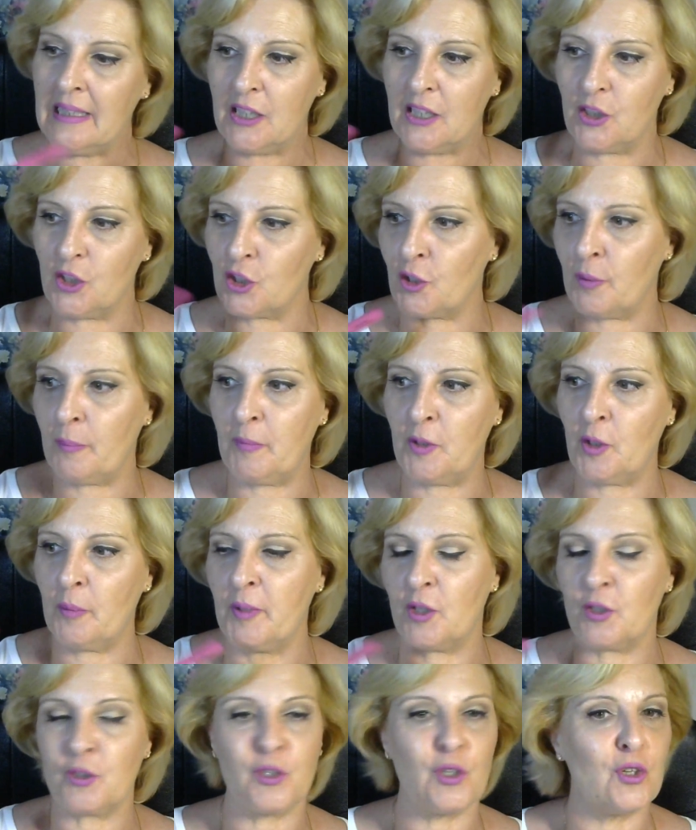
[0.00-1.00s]
no,
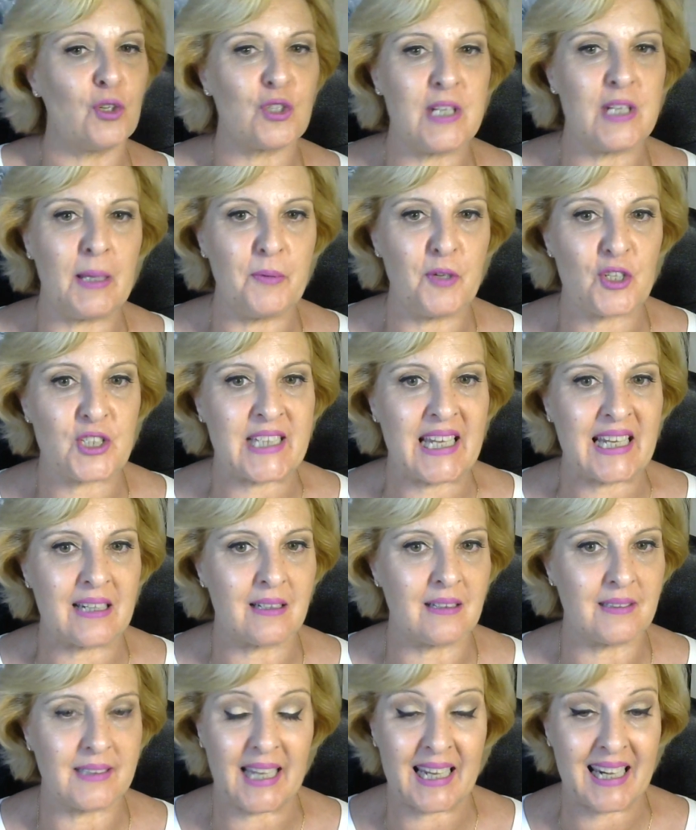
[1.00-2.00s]
me noto los labios
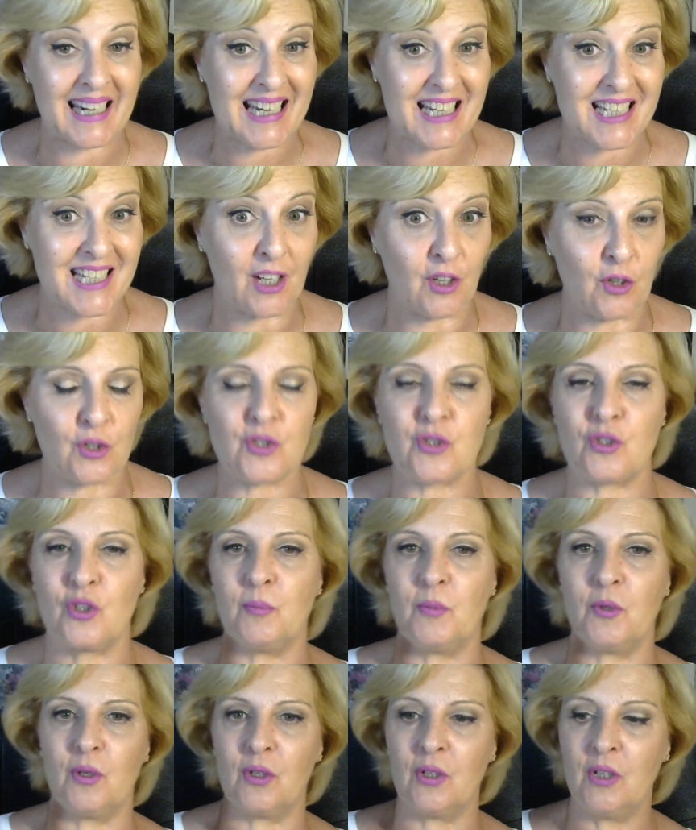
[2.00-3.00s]
tan, tan resecos
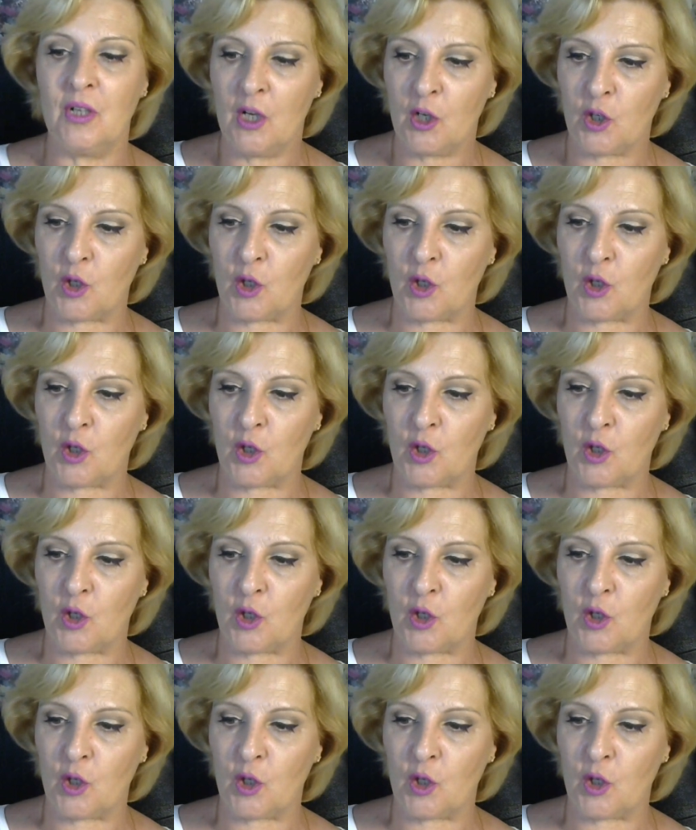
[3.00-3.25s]
como,